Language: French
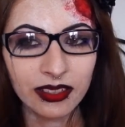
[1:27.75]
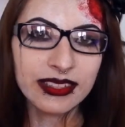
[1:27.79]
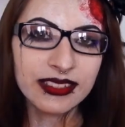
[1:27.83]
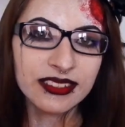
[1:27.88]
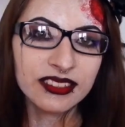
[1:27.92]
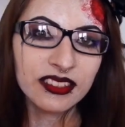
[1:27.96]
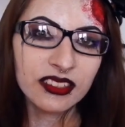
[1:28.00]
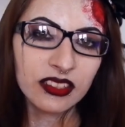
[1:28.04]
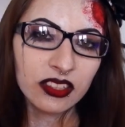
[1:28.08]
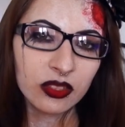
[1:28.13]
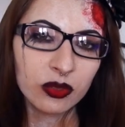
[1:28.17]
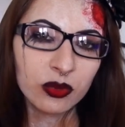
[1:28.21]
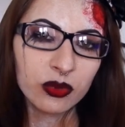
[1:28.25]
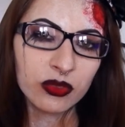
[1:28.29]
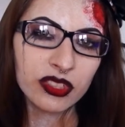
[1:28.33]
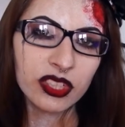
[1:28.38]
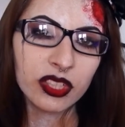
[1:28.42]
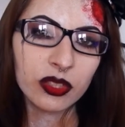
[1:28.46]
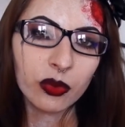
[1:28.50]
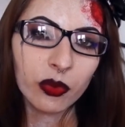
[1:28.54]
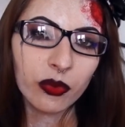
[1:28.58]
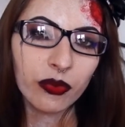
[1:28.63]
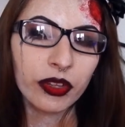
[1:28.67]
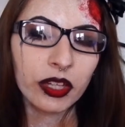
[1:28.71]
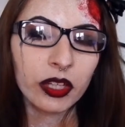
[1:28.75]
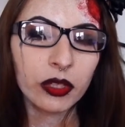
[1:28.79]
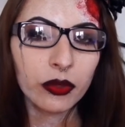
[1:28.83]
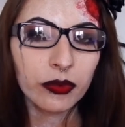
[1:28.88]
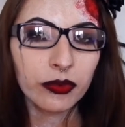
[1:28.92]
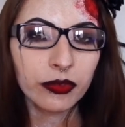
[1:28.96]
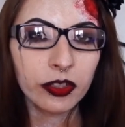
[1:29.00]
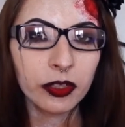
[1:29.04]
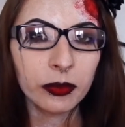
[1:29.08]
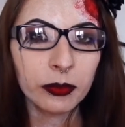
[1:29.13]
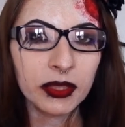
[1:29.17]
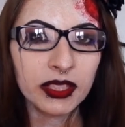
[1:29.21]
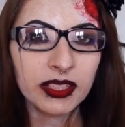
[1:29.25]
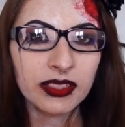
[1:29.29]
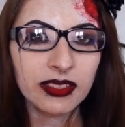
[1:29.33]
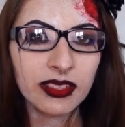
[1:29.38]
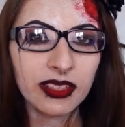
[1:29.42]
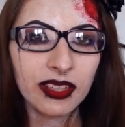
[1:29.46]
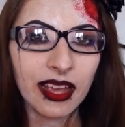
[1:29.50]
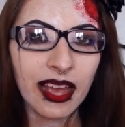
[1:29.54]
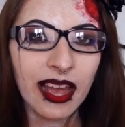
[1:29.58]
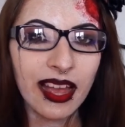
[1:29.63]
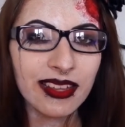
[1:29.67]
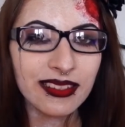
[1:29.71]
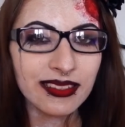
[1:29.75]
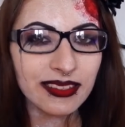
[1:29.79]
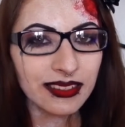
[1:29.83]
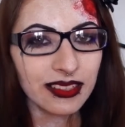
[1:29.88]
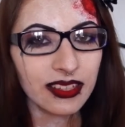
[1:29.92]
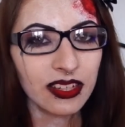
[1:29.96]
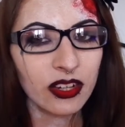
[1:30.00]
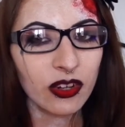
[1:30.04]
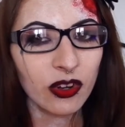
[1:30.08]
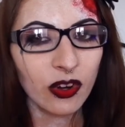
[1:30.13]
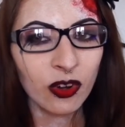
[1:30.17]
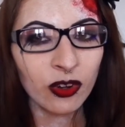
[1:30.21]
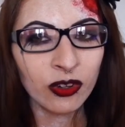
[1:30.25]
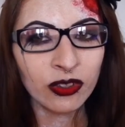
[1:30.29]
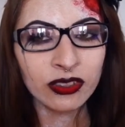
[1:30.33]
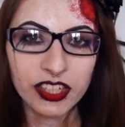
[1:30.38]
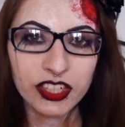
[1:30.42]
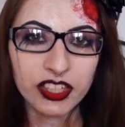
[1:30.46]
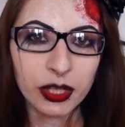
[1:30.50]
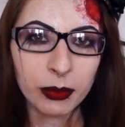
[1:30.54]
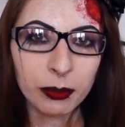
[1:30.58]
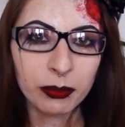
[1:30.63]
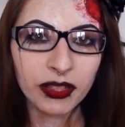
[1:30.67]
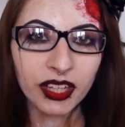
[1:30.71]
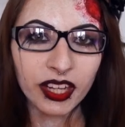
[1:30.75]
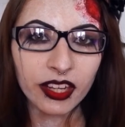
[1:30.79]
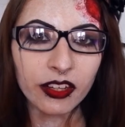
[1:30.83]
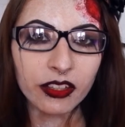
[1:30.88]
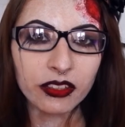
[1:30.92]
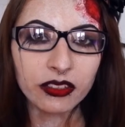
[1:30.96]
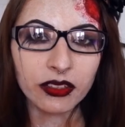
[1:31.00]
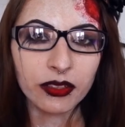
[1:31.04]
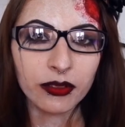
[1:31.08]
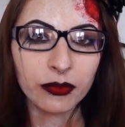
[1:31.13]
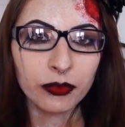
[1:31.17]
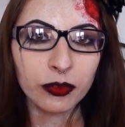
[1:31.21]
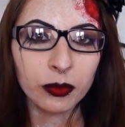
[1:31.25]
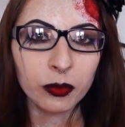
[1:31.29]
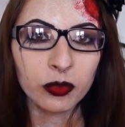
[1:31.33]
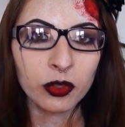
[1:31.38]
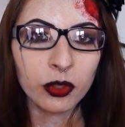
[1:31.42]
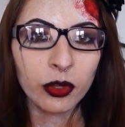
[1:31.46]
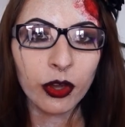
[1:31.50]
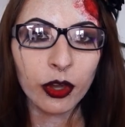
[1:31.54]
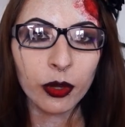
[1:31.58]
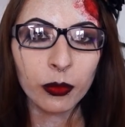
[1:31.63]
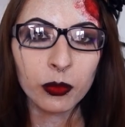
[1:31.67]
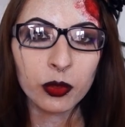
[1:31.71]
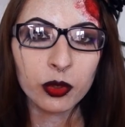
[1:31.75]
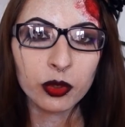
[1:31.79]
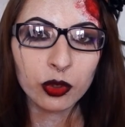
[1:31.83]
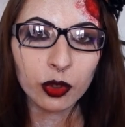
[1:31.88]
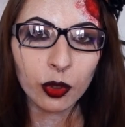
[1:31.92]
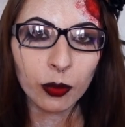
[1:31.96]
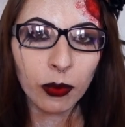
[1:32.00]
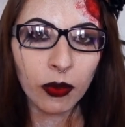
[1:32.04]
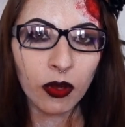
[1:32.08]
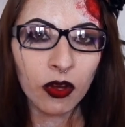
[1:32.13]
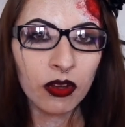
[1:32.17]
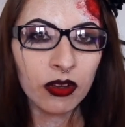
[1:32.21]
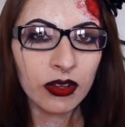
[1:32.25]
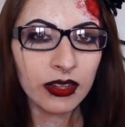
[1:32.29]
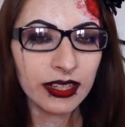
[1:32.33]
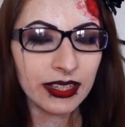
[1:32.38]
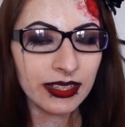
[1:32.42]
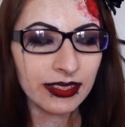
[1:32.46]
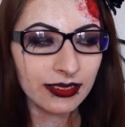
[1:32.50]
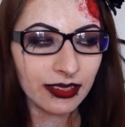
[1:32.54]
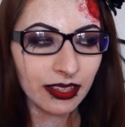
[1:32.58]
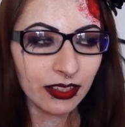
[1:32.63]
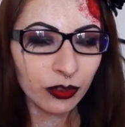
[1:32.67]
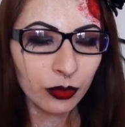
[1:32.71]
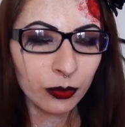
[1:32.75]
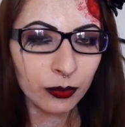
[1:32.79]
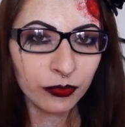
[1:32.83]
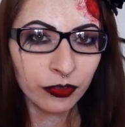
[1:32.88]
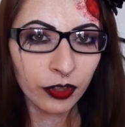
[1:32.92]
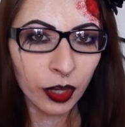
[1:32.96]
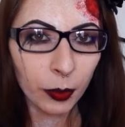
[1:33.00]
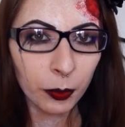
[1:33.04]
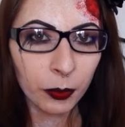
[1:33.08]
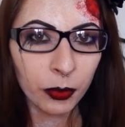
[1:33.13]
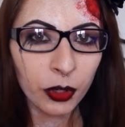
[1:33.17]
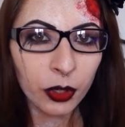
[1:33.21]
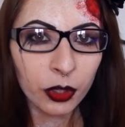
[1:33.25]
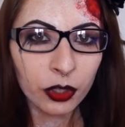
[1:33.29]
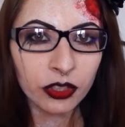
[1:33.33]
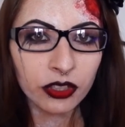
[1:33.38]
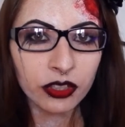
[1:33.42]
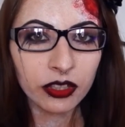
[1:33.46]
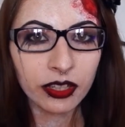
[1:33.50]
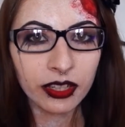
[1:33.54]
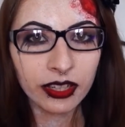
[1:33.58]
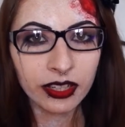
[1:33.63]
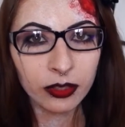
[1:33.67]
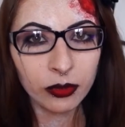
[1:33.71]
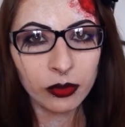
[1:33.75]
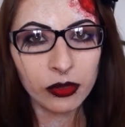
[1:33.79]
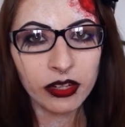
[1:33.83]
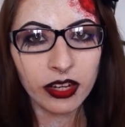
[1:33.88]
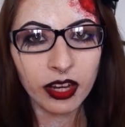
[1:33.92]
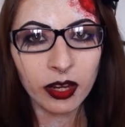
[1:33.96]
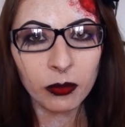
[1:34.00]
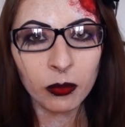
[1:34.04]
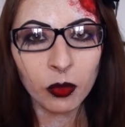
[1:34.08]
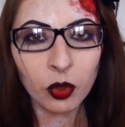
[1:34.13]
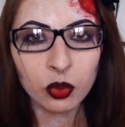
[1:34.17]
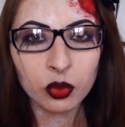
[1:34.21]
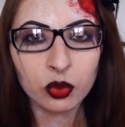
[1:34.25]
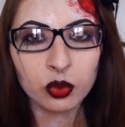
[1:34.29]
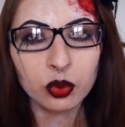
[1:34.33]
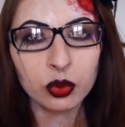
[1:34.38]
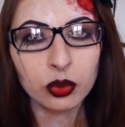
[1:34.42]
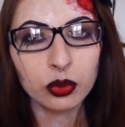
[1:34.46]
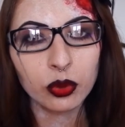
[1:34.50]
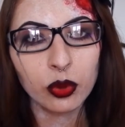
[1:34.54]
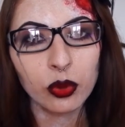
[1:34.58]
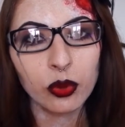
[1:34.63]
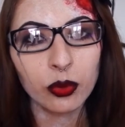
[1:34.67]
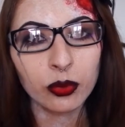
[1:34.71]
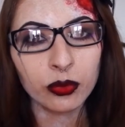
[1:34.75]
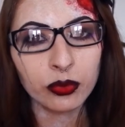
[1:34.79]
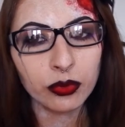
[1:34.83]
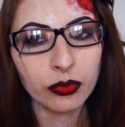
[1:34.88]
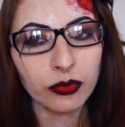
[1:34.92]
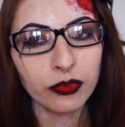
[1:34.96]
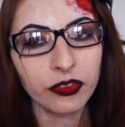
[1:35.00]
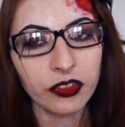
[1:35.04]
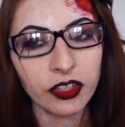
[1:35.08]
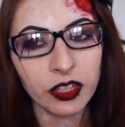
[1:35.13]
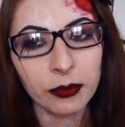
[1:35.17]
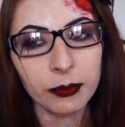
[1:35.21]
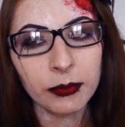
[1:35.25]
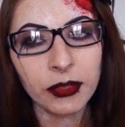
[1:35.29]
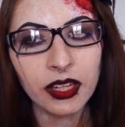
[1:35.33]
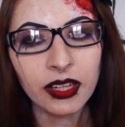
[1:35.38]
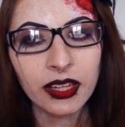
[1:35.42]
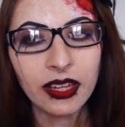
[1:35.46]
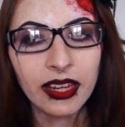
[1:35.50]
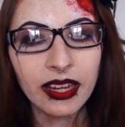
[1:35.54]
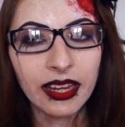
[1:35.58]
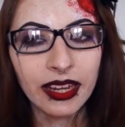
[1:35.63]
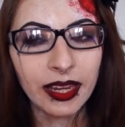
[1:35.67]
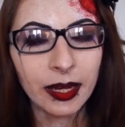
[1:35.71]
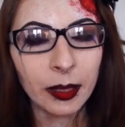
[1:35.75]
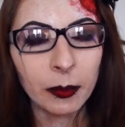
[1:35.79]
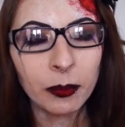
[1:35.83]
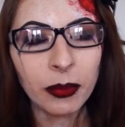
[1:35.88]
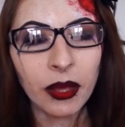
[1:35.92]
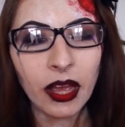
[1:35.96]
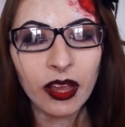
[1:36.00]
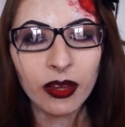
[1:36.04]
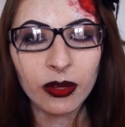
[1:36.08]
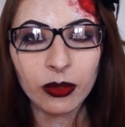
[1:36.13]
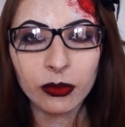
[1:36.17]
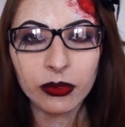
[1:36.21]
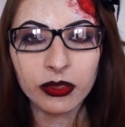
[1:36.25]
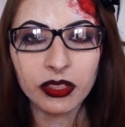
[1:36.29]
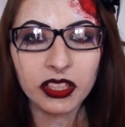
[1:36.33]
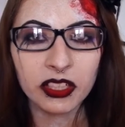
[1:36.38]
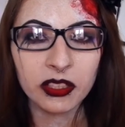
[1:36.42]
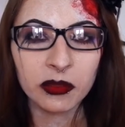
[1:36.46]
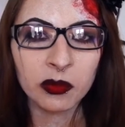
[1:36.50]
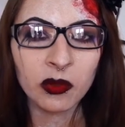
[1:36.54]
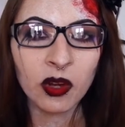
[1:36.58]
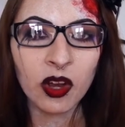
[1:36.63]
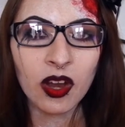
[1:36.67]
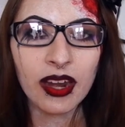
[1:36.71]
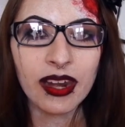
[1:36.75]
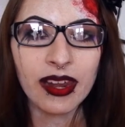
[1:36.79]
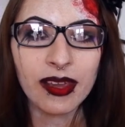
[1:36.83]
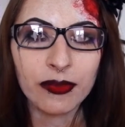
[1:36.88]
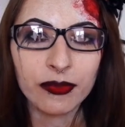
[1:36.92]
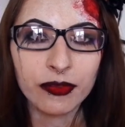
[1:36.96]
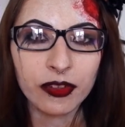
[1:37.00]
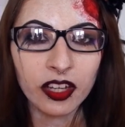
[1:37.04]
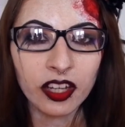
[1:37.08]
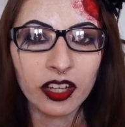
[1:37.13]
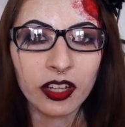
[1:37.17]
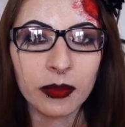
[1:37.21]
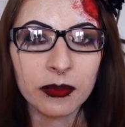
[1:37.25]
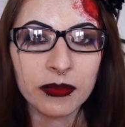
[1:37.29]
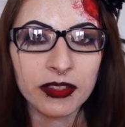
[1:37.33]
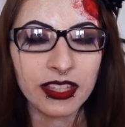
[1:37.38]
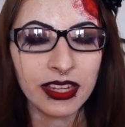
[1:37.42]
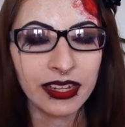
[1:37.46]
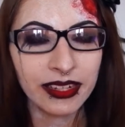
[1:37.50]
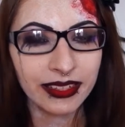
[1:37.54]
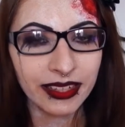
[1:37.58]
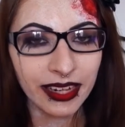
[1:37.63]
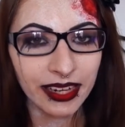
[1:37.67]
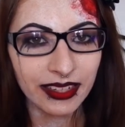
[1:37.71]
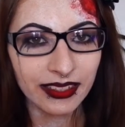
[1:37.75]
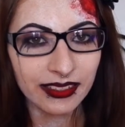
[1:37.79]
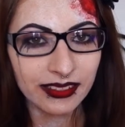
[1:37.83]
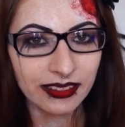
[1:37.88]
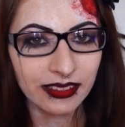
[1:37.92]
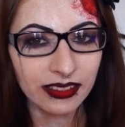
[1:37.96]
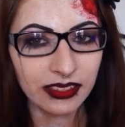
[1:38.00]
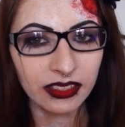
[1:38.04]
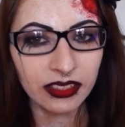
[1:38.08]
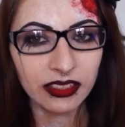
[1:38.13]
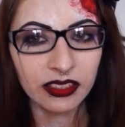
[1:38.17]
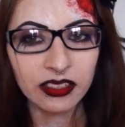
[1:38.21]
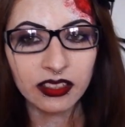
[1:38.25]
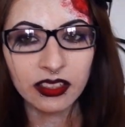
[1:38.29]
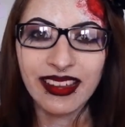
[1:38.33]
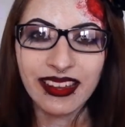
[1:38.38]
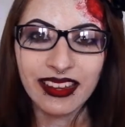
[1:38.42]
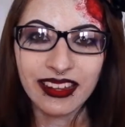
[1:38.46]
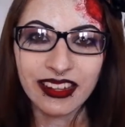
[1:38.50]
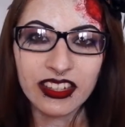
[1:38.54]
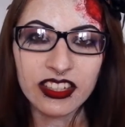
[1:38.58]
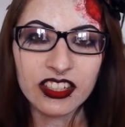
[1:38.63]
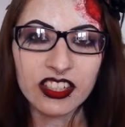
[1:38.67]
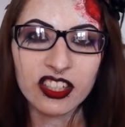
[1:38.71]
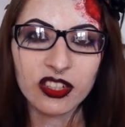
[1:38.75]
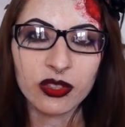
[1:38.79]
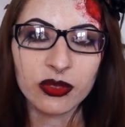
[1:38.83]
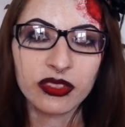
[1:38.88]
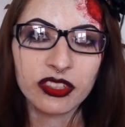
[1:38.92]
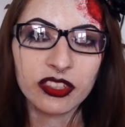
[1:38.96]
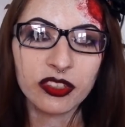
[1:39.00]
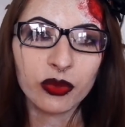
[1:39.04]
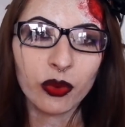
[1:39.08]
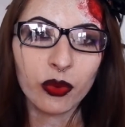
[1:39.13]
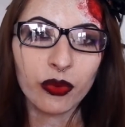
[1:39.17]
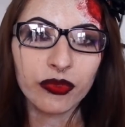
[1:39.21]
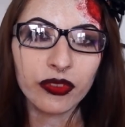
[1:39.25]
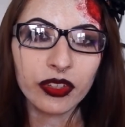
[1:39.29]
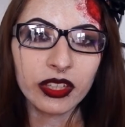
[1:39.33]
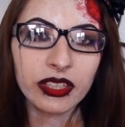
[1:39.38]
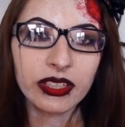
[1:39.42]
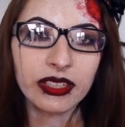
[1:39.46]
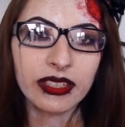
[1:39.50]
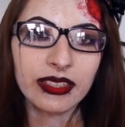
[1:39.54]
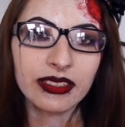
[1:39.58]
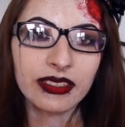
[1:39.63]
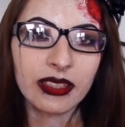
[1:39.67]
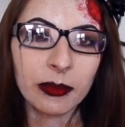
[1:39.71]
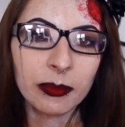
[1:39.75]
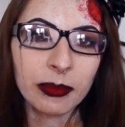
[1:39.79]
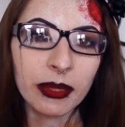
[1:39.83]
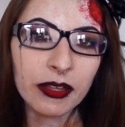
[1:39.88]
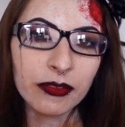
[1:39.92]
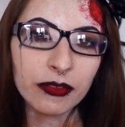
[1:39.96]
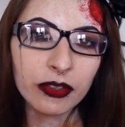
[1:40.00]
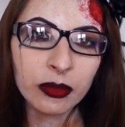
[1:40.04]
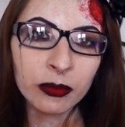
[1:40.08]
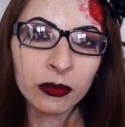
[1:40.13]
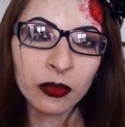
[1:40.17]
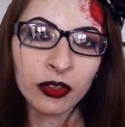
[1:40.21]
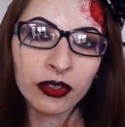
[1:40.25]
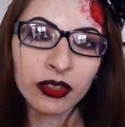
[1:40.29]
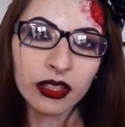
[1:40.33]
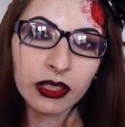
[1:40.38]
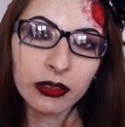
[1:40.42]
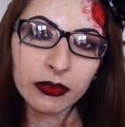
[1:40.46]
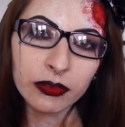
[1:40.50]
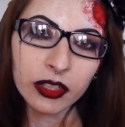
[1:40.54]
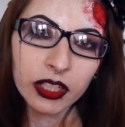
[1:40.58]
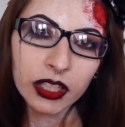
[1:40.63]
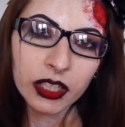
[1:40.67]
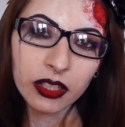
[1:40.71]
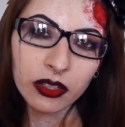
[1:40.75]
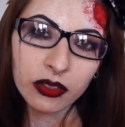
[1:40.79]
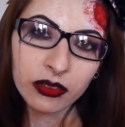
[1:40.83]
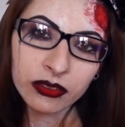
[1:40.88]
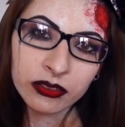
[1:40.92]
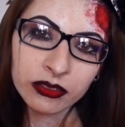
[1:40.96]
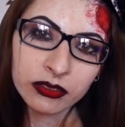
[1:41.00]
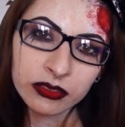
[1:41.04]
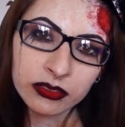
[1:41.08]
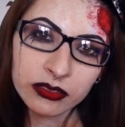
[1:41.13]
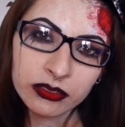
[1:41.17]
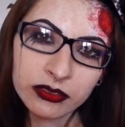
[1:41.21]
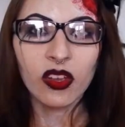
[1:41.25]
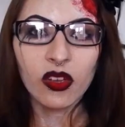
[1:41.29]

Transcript: Sinon, j'ai trouvé que le film était assez lent. J'aime bien quand un film d'horreur me surprend et essaye de me faire peur régulièrement tout au long du film et pas uniquement à la fin comme c'est le cas ici. Et j'ai aussi trouvé qu'il n'était pas vraiment effrayant.